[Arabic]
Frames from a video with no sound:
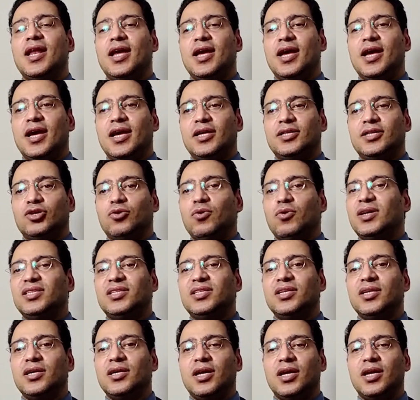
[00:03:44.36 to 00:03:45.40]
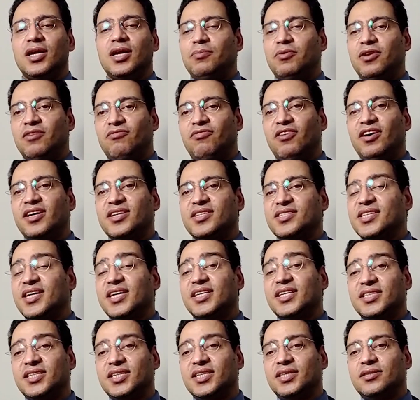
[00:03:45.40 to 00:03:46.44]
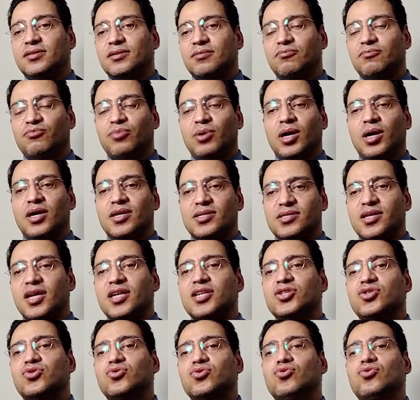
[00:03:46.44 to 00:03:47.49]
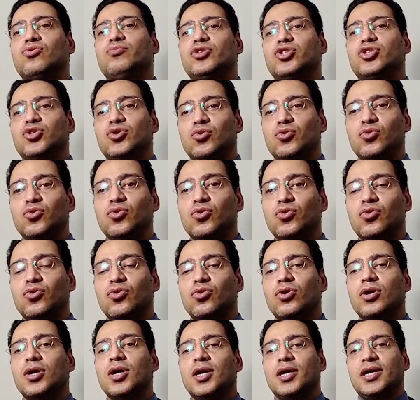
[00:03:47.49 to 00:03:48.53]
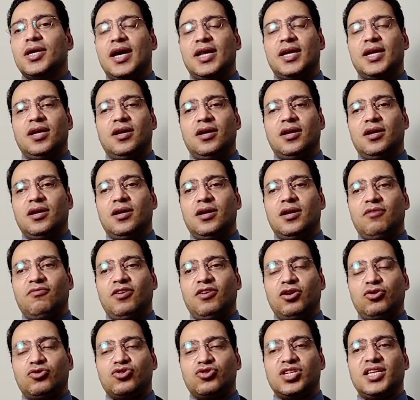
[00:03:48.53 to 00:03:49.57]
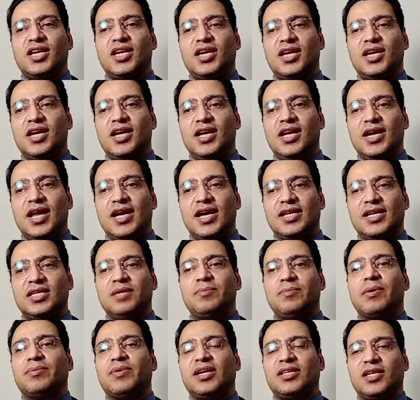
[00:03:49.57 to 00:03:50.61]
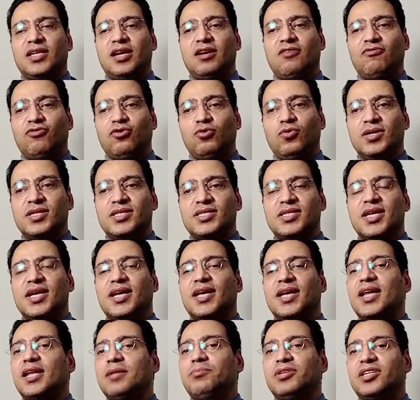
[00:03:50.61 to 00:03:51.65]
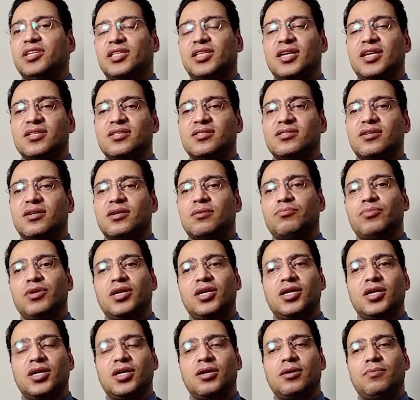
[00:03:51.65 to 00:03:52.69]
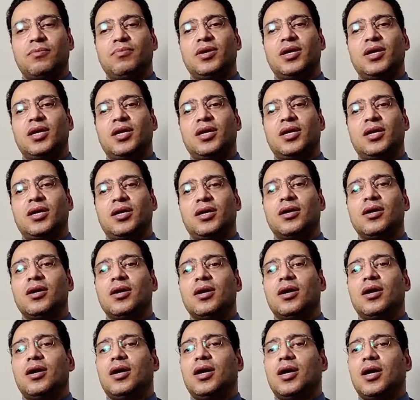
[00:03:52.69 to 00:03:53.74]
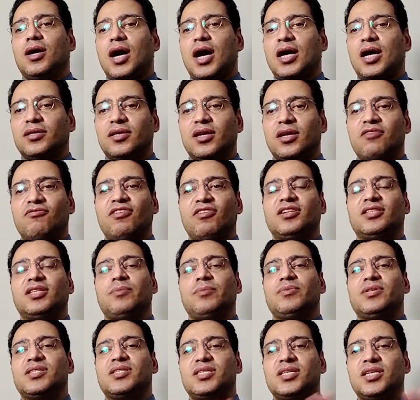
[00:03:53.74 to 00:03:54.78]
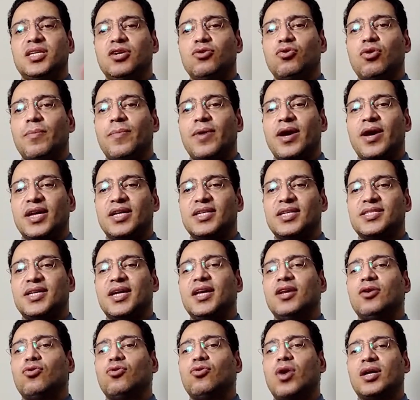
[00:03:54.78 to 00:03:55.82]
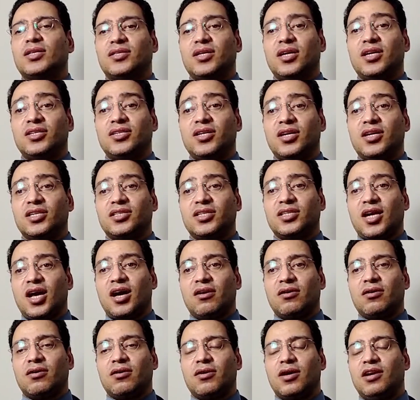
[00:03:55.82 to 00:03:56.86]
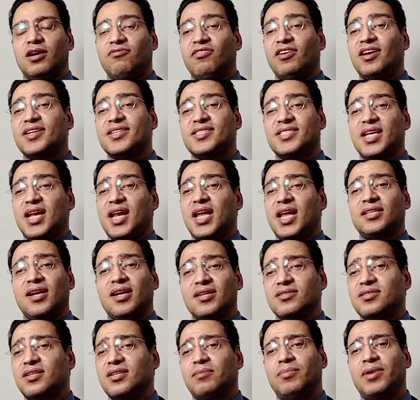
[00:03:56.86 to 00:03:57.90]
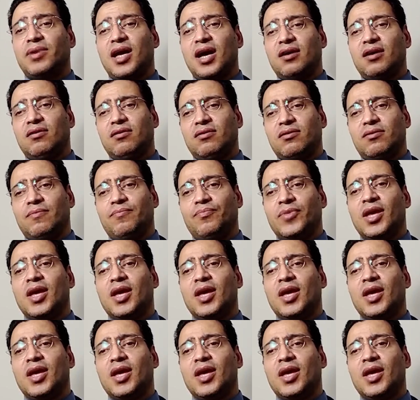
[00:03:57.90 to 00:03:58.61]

آه، دلوقتي الفيروس ده جديد بخصائصه بسلوكه يعني الفيروسات القديمه بتاعت الانفلونزا كانت بتتاثر بال آه، عن طريق فيتامين سي وما الى ذلك وعن طريق درجه الحراره الفيروس ده لا يتاثر بالحراره